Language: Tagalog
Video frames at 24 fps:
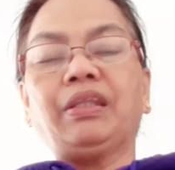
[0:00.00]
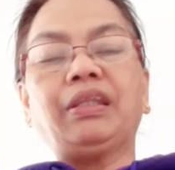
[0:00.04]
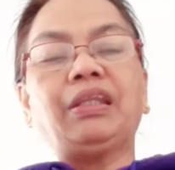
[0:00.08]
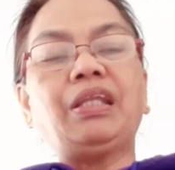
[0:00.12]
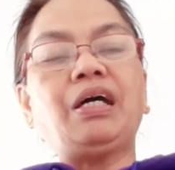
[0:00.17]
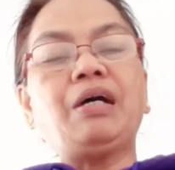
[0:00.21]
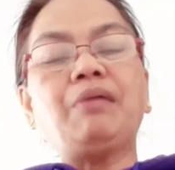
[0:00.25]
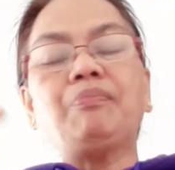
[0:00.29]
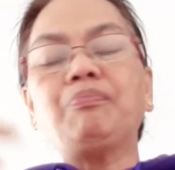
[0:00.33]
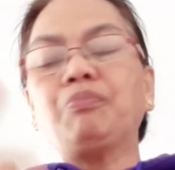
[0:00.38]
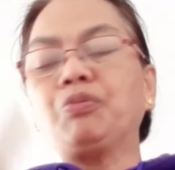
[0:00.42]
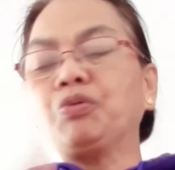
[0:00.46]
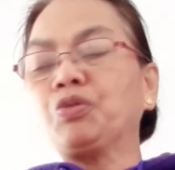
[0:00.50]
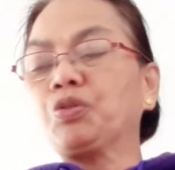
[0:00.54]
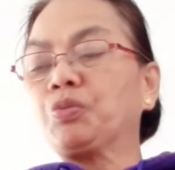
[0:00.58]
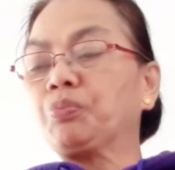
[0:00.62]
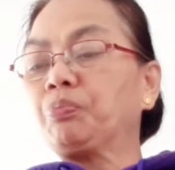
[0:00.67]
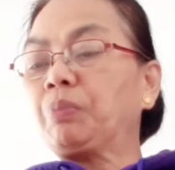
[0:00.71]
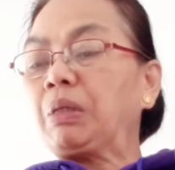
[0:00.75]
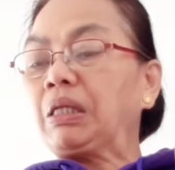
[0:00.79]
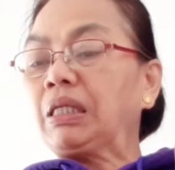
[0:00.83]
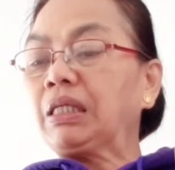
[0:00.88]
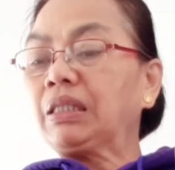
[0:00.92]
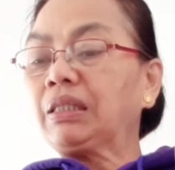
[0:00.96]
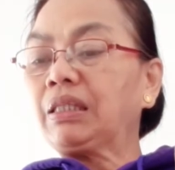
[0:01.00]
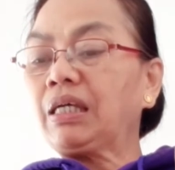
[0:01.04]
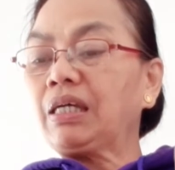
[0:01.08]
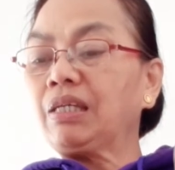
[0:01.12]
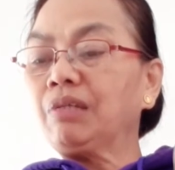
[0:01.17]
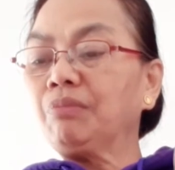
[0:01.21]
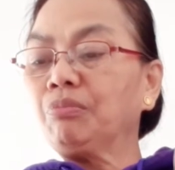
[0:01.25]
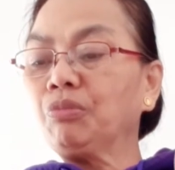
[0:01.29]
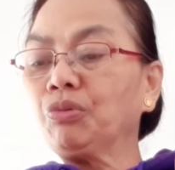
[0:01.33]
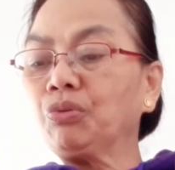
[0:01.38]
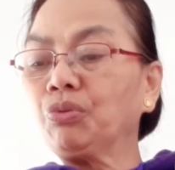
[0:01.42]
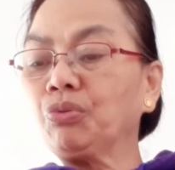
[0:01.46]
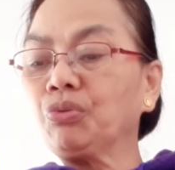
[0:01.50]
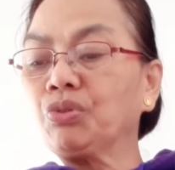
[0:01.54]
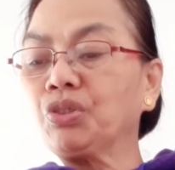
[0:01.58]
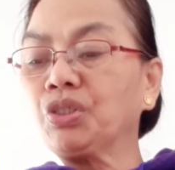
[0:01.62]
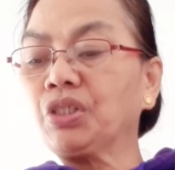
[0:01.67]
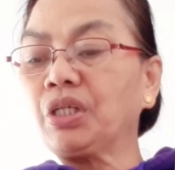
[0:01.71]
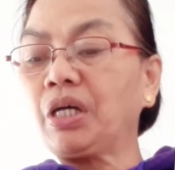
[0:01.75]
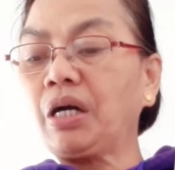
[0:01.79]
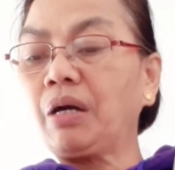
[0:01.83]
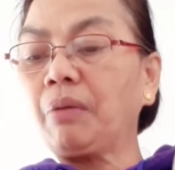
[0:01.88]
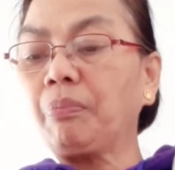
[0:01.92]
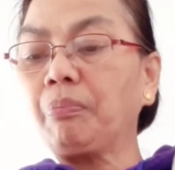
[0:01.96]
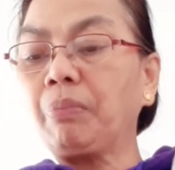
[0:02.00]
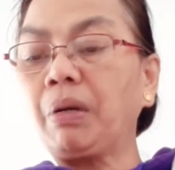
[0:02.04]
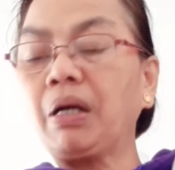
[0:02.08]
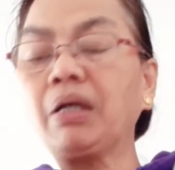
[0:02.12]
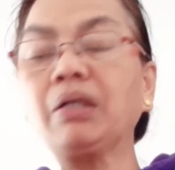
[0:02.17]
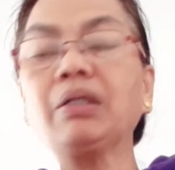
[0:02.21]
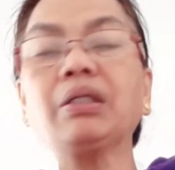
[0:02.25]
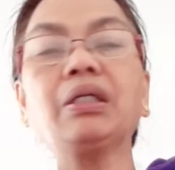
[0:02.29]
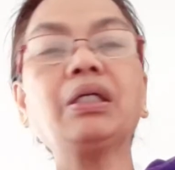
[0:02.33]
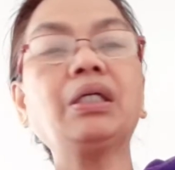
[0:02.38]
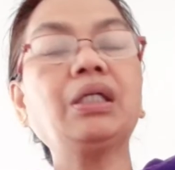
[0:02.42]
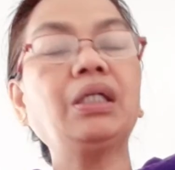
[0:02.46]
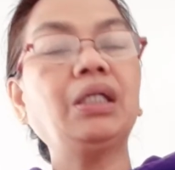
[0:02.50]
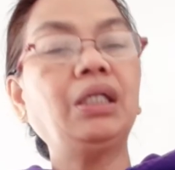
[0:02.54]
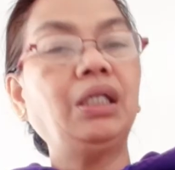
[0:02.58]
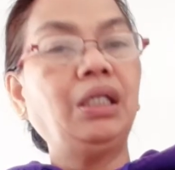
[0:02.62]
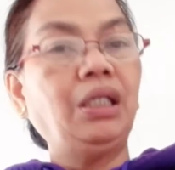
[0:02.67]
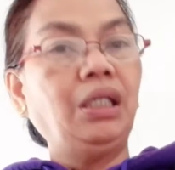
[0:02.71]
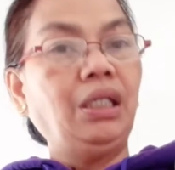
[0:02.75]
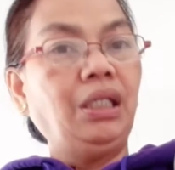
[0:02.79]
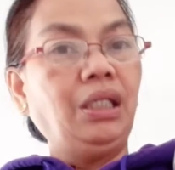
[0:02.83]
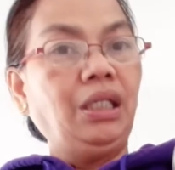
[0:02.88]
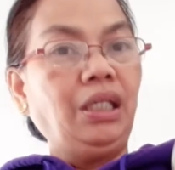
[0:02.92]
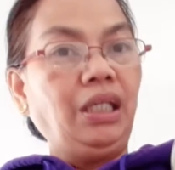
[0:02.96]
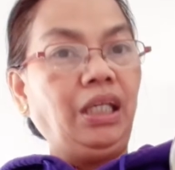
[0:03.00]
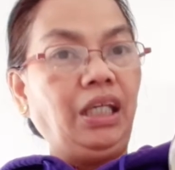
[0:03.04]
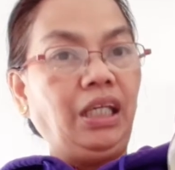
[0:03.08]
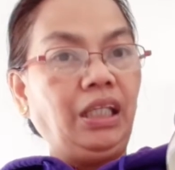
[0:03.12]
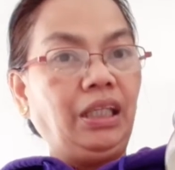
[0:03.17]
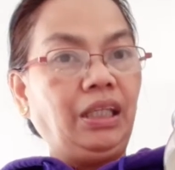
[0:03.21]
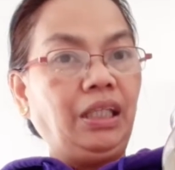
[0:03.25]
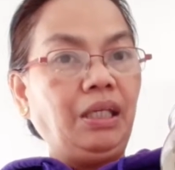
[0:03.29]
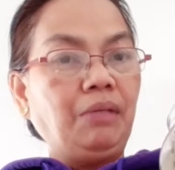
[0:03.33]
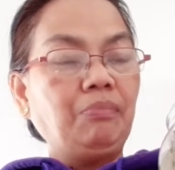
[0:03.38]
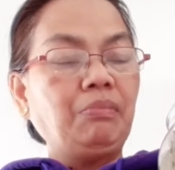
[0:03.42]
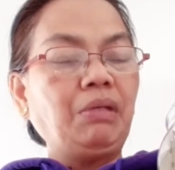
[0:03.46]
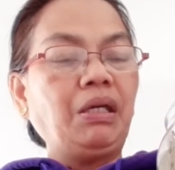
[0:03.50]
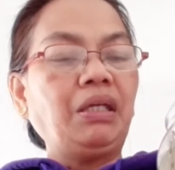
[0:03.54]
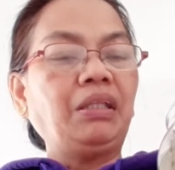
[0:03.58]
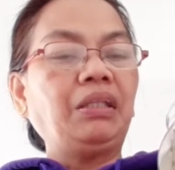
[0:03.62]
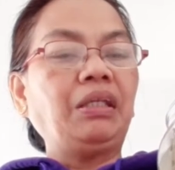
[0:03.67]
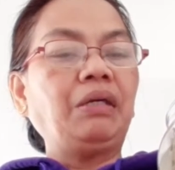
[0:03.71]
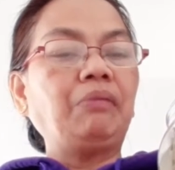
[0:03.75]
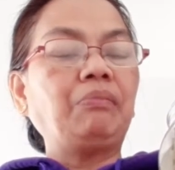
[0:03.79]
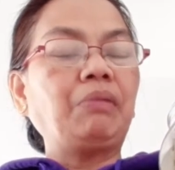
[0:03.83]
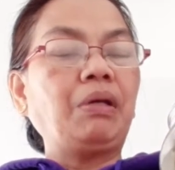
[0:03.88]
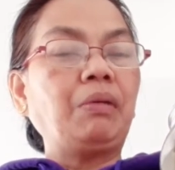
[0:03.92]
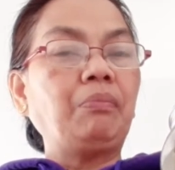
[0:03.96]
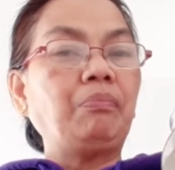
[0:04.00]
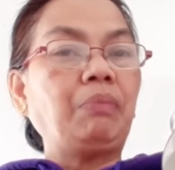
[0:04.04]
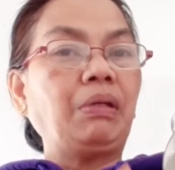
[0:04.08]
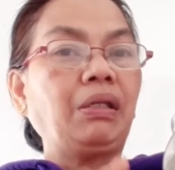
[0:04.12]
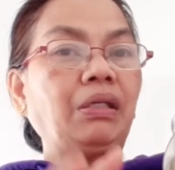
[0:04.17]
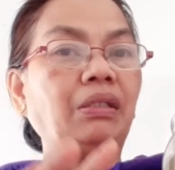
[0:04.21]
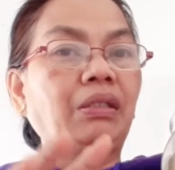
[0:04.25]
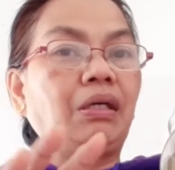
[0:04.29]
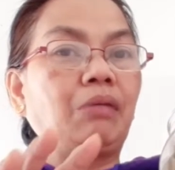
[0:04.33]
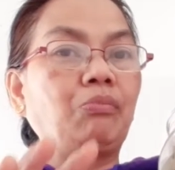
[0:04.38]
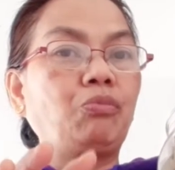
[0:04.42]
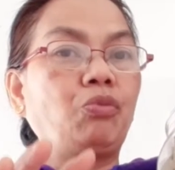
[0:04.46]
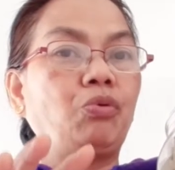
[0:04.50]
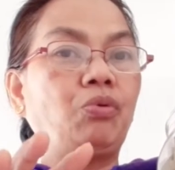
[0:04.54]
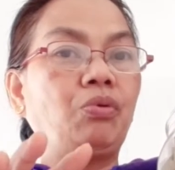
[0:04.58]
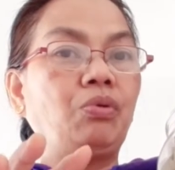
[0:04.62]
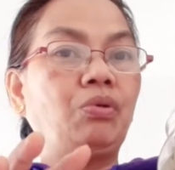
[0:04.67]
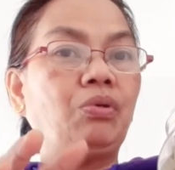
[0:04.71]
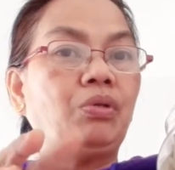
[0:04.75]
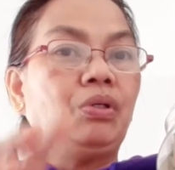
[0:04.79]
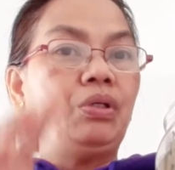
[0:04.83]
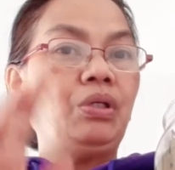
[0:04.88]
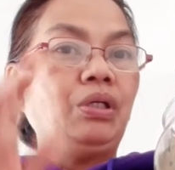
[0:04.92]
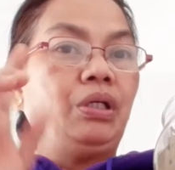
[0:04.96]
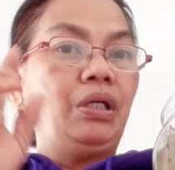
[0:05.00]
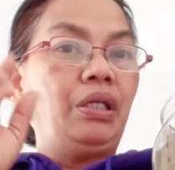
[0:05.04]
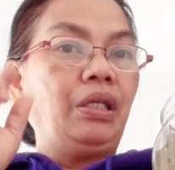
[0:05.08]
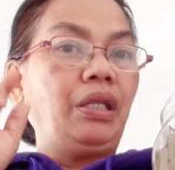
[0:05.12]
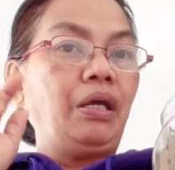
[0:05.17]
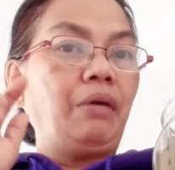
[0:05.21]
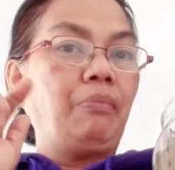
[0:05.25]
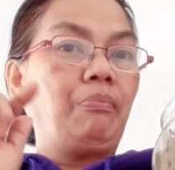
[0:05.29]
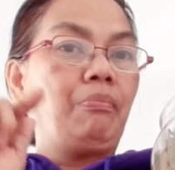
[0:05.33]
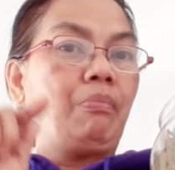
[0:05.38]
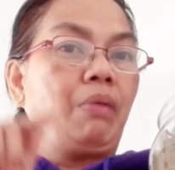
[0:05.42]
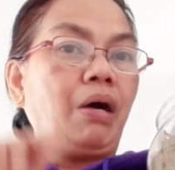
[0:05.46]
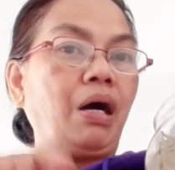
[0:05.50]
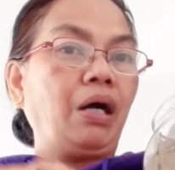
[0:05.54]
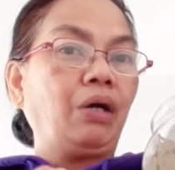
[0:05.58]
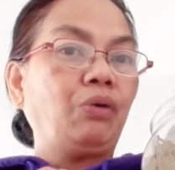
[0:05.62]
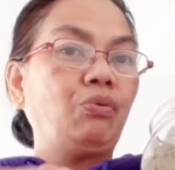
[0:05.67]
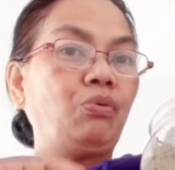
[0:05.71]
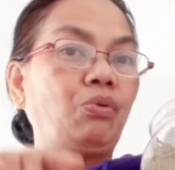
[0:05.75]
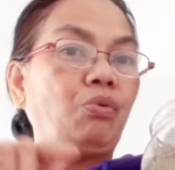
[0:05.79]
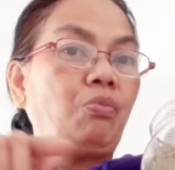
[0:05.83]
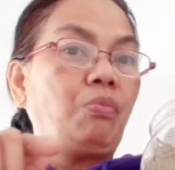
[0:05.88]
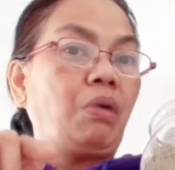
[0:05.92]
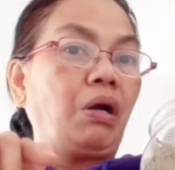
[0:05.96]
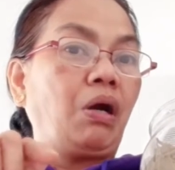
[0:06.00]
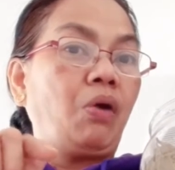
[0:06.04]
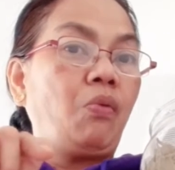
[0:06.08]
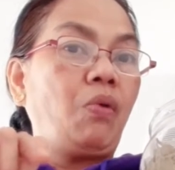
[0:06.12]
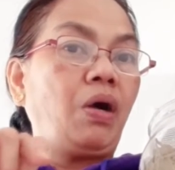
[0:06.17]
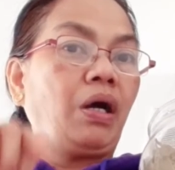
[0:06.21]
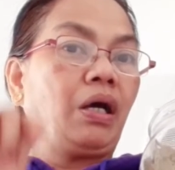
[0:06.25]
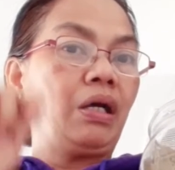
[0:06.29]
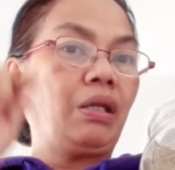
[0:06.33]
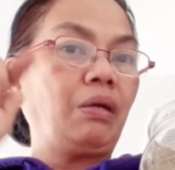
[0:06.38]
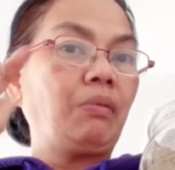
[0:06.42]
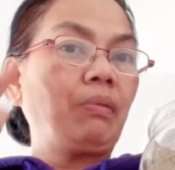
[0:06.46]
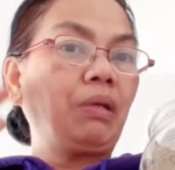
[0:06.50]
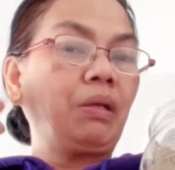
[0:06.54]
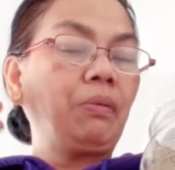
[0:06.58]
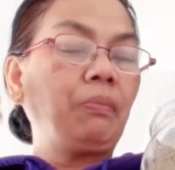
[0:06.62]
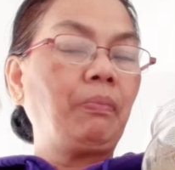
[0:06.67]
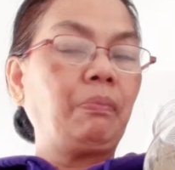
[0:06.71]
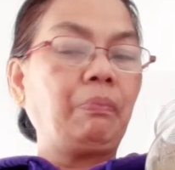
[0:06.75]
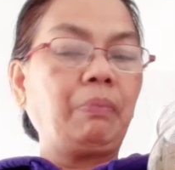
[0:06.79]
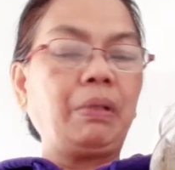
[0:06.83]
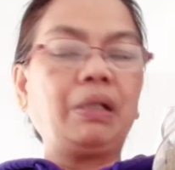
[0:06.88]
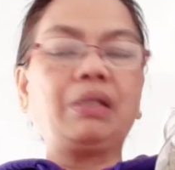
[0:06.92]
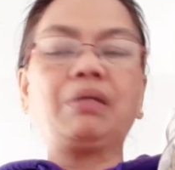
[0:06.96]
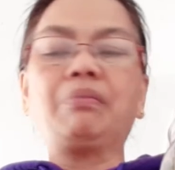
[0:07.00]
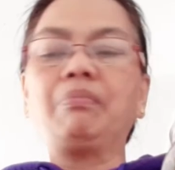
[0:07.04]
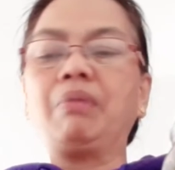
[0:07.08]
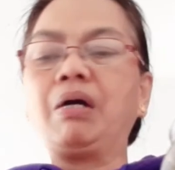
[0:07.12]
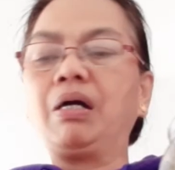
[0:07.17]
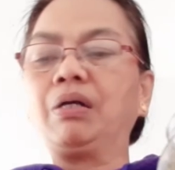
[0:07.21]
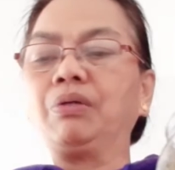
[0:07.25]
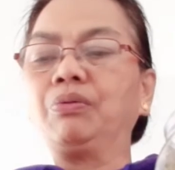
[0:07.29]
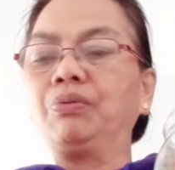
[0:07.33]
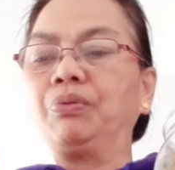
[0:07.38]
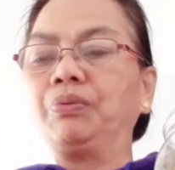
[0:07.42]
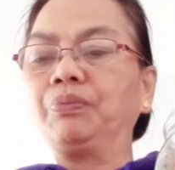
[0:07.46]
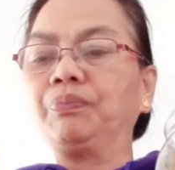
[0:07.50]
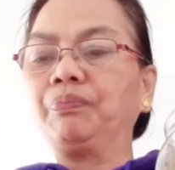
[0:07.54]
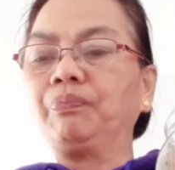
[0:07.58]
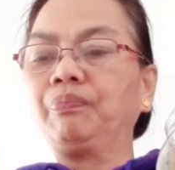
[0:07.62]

Tapos, palitan mo to siya pag itim na itim na, palitan mo ng bago, gumagawa ka naman ng panibago.